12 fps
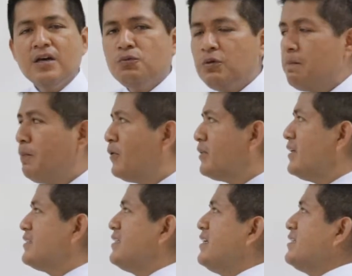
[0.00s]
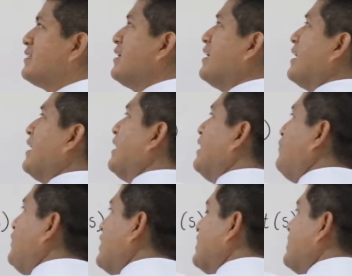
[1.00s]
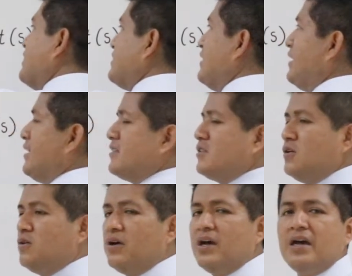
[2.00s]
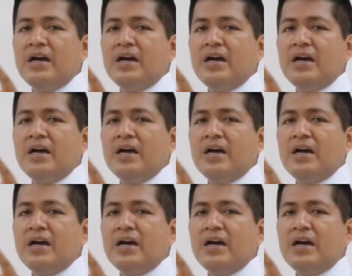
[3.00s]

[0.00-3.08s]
No importa si es gráfica de aceleración,